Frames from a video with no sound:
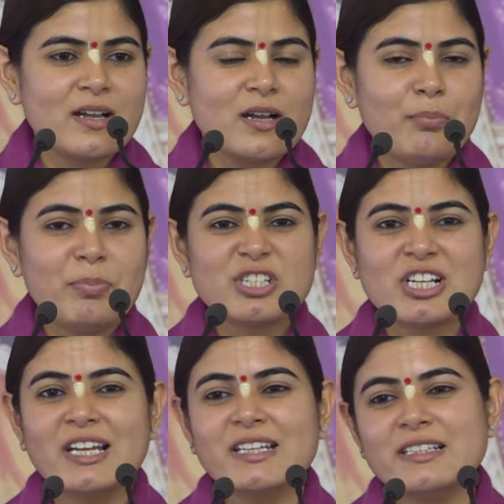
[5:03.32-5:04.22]
अब
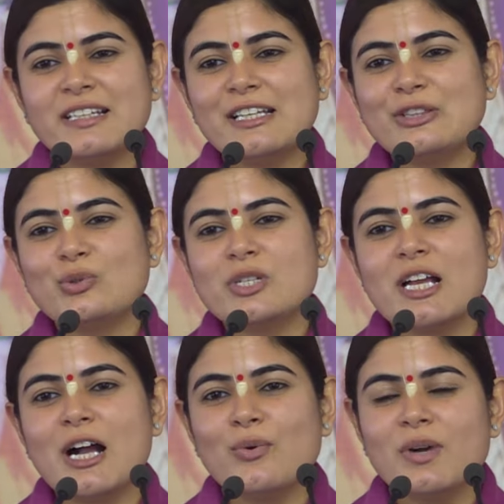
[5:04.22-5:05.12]
बचाने के लिए
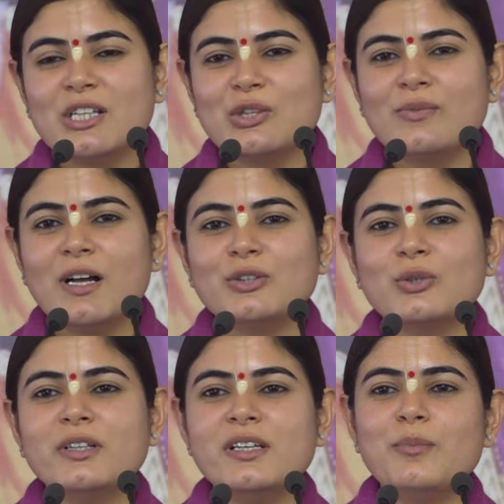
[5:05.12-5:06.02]
तुझे आऊंगा तो वहां
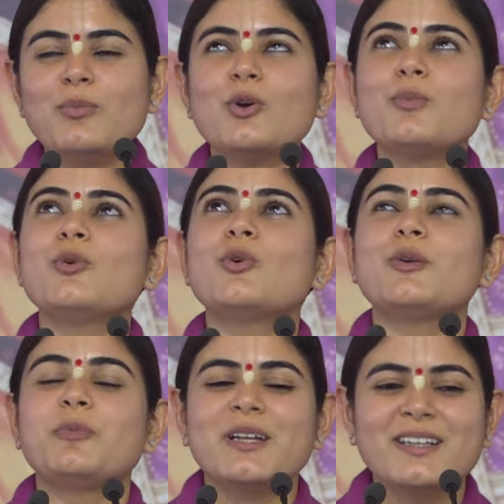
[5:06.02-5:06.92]
थोड़ी ना मोर
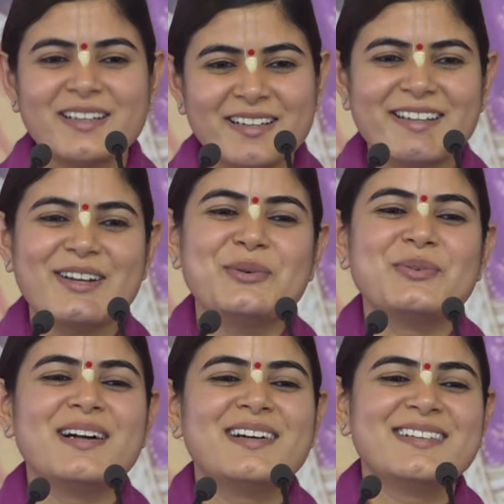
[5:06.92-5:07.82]
मुकुट पहन करके आऊंगा